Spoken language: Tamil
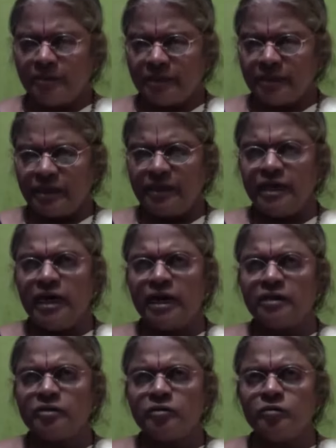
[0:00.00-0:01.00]
அப்ப
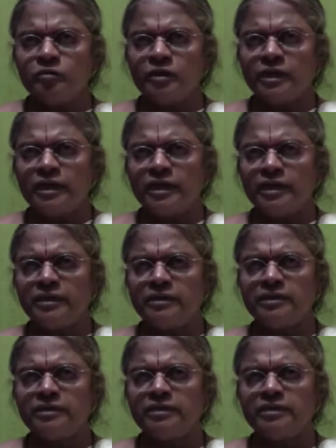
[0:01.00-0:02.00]
எல்லாருக்கும் ஒரே
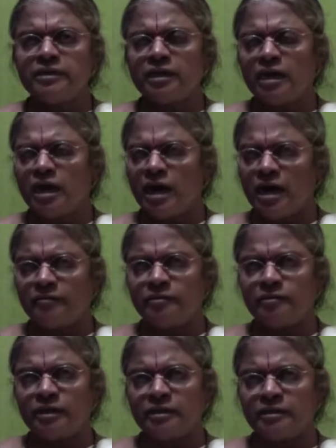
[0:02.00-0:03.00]
நீதி
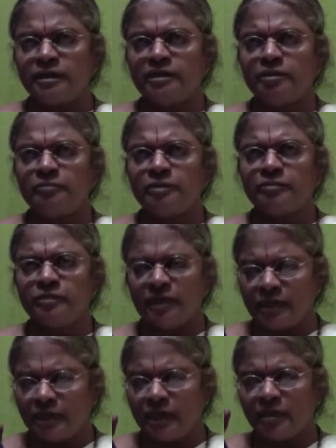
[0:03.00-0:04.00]
அவனுடைய நீதி பண்பு
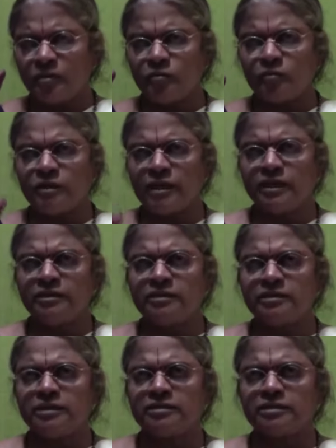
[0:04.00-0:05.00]
எல்லாருக்கும் ஒரே
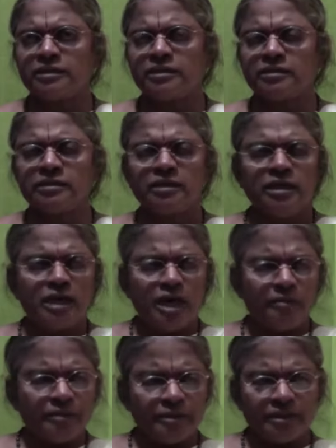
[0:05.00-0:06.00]
நீதியை செய்யறது
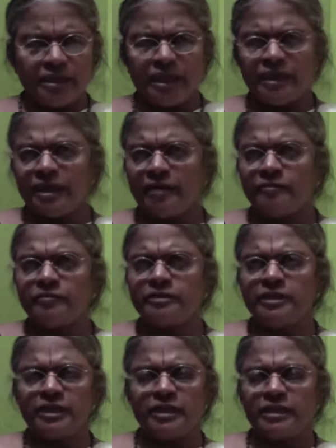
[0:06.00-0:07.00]
அப்போ இதனாலே அவன்
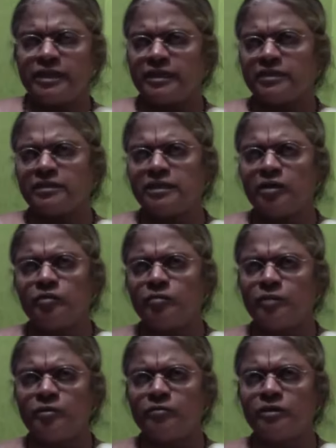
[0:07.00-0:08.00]
வந்து எனக்கு தான்
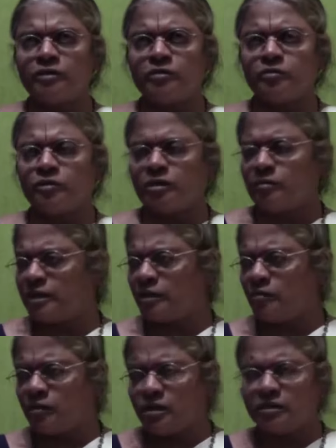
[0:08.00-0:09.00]
கொடுப்பான் உங்களுக்கு கொடுக்க
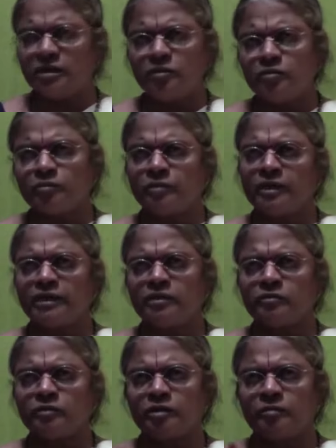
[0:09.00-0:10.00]
மாட்டான் உங்களுக்கு தான் கொடுப்பான்
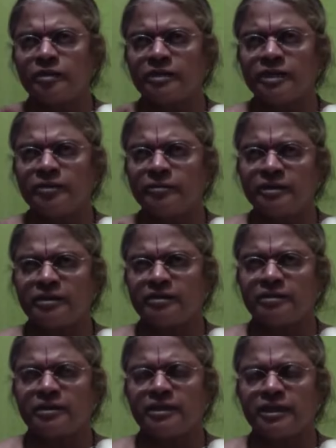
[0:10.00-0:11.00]
எனக்கு கொடுக்க மாட்டான்
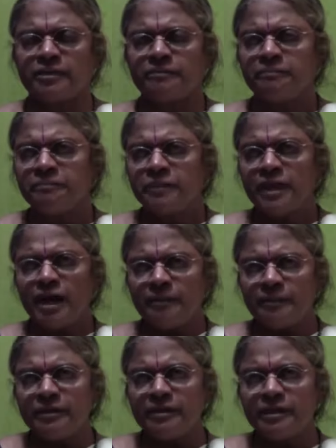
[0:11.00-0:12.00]
அப்படிங்கிறது கிடையாது
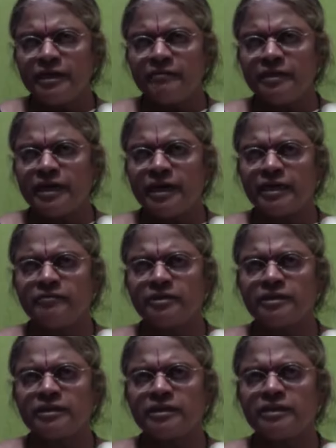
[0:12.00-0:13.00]
அப்போ இறைவனை
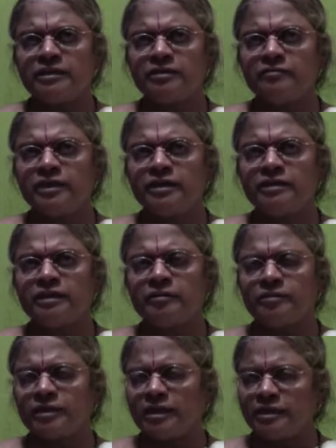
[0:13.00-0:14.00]
அடைவதற்கு என்ன வழி
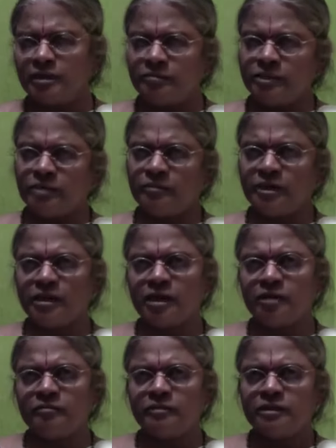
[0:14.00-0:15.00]
அப்படின்னா எந்த
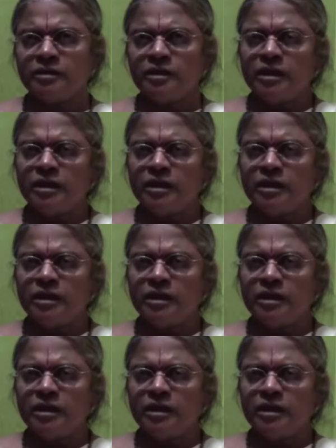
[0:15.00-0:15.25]
மரம்